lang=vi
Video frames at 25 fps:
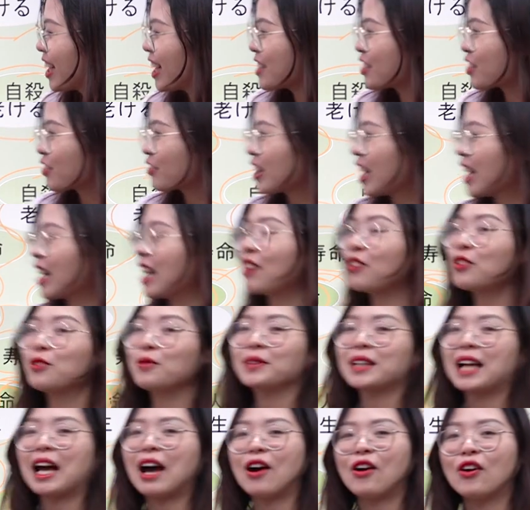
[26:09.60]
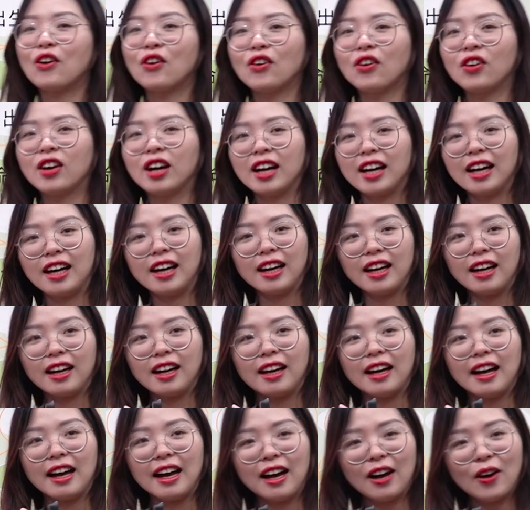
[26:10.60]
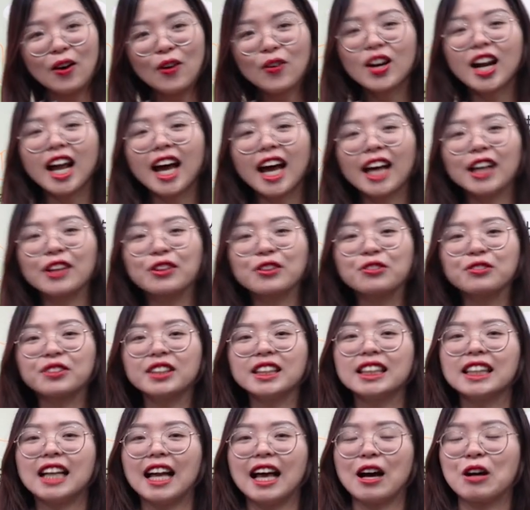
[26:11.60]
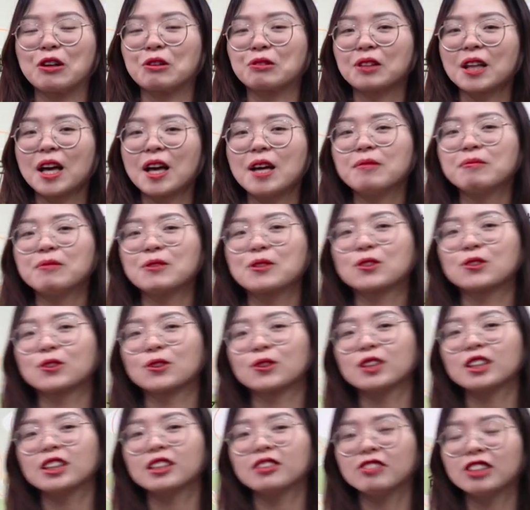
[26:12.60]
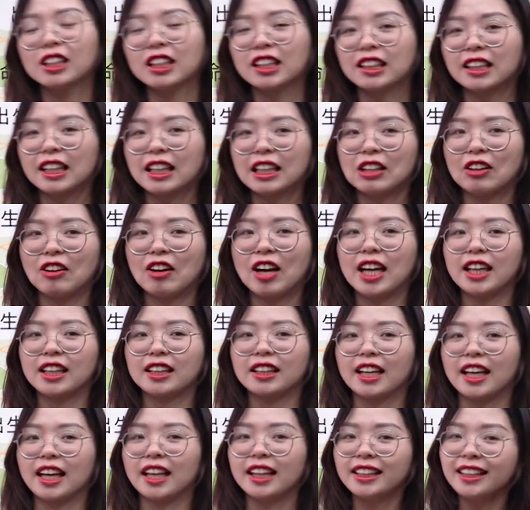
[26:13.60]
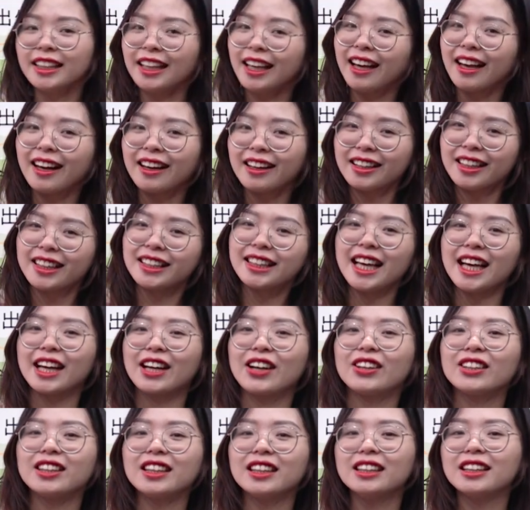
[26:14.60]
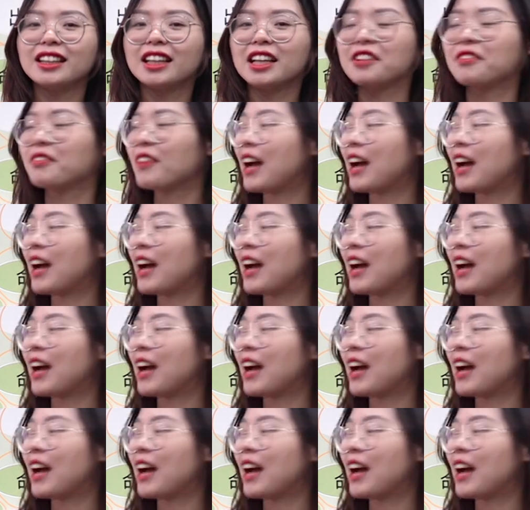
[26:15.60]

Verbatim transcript: là chúng ta đã cùng nhau à, ôn lại cũng như là học thêm một số từ vựng liên quan đến cơ thể con người